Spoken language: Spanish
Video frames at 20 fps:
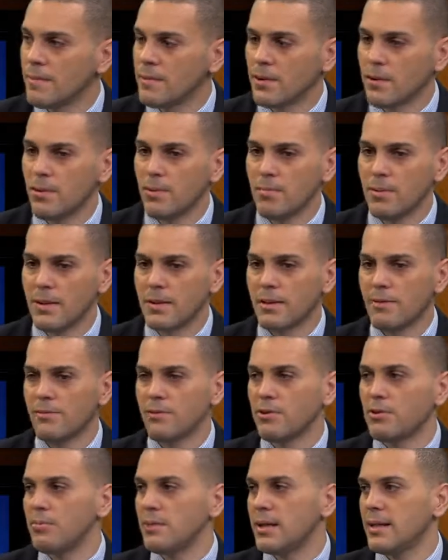como
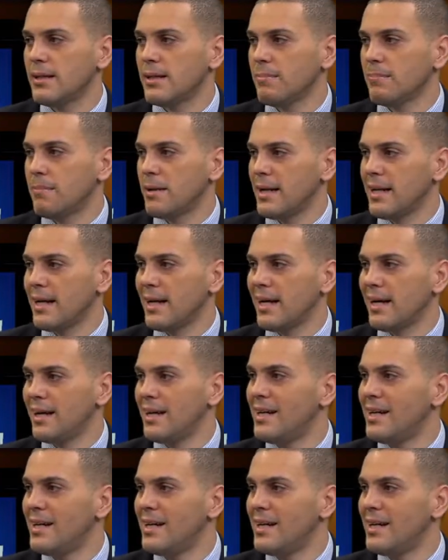plataforma para